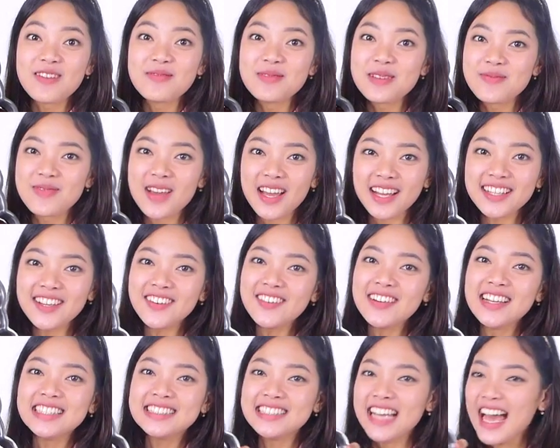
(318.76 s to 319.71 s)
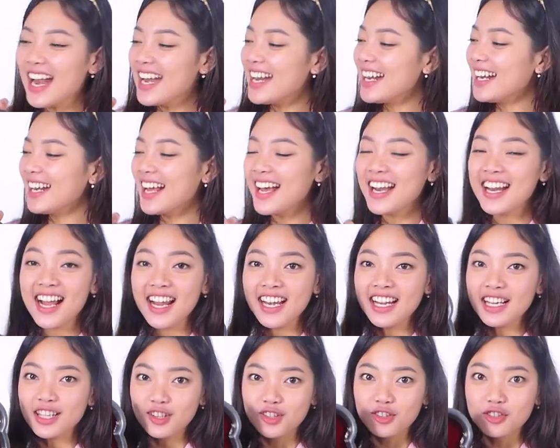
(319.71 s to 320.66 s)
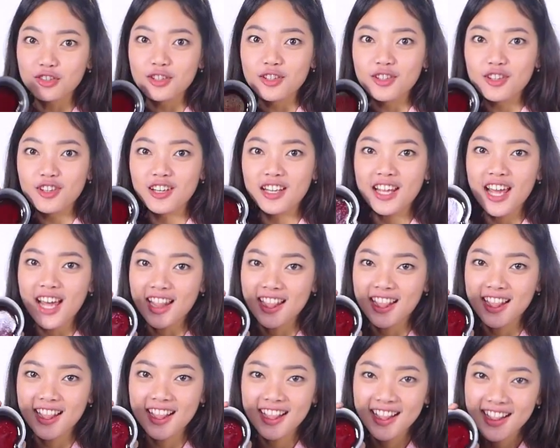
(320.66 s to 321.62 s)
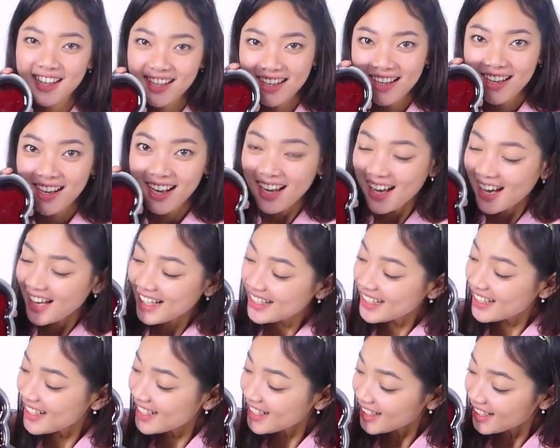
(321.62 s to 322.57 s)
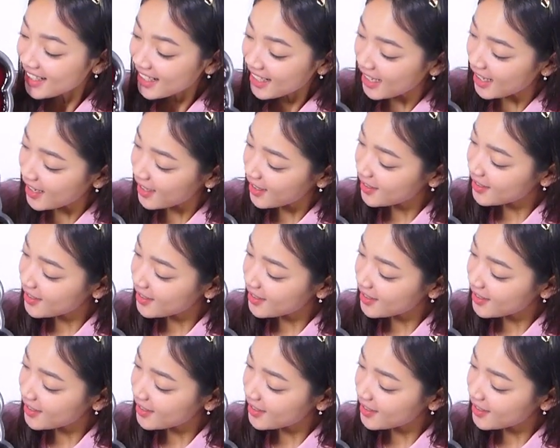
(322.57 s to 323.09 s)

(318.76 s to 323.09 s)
gummy bearnya udah jadi nih adik-adik tuh lihat kayak gini